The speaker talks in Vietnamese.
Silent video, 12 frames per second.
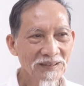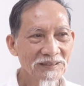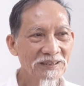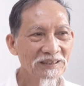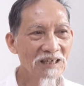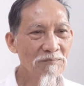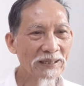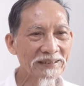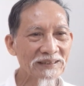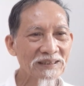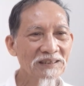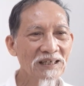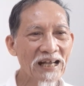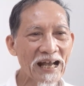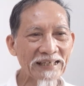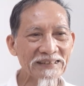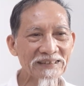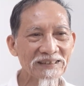Chữa bệnh thương
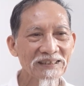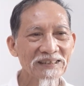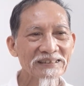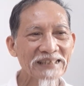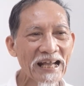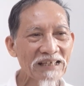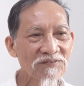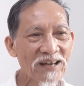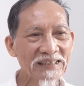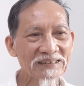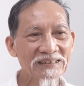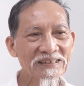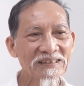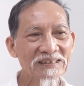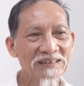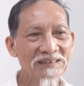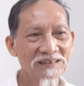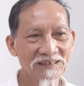hàn, tái phát,
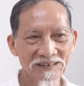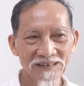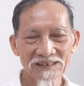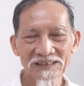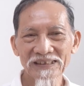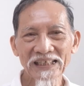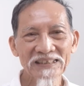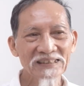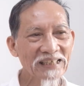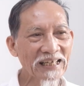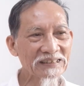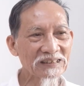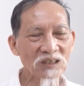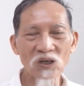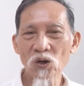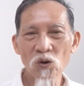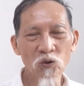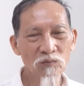tinh thần
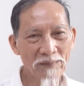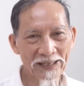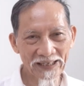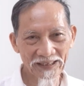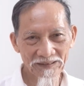hôn mê.